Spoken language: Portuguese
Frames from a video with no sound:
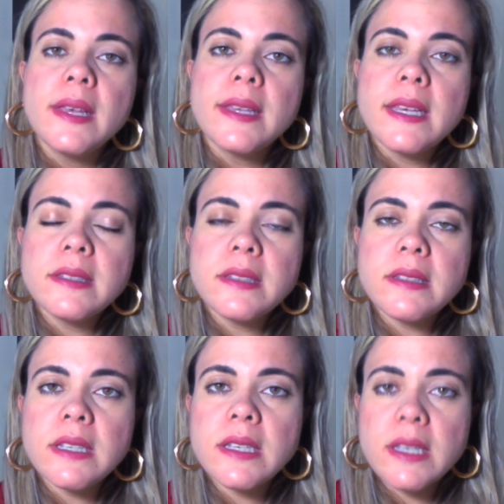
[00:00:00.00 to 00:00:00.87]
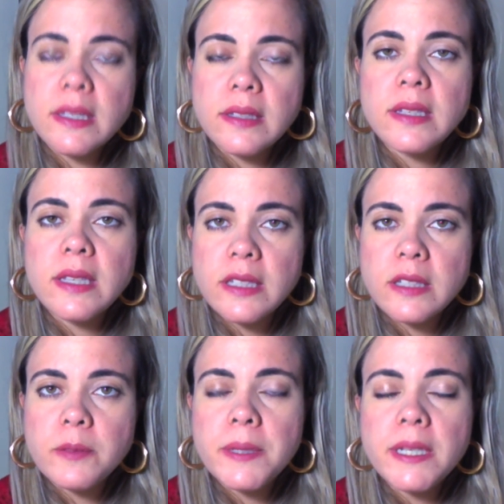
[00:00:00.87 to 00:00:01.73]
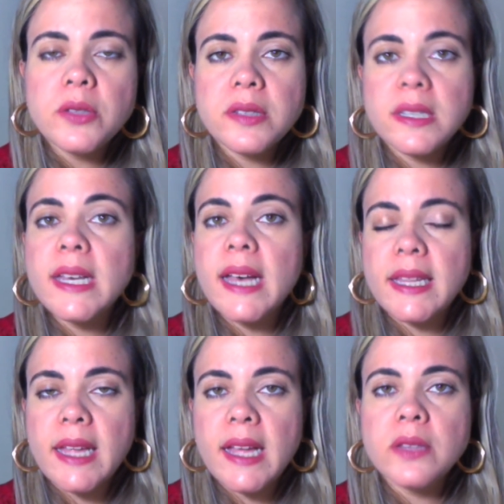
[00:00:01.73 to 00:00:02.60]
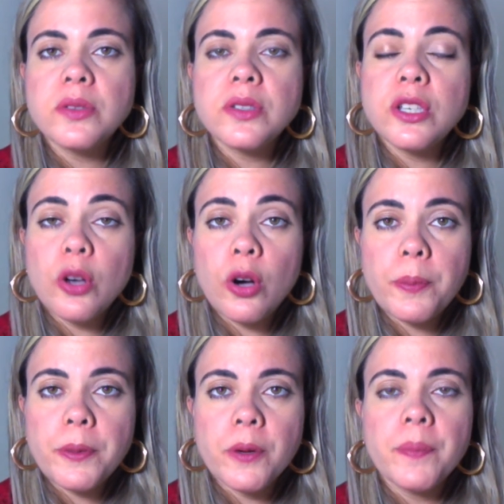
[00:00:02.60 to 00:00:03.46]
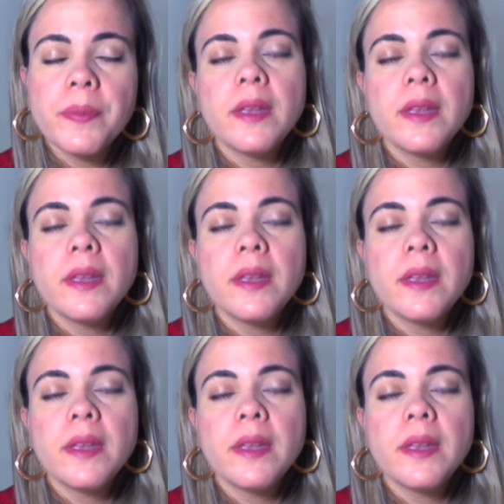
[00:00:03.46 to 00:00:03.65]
que existem, existem espíritos encarnados que optam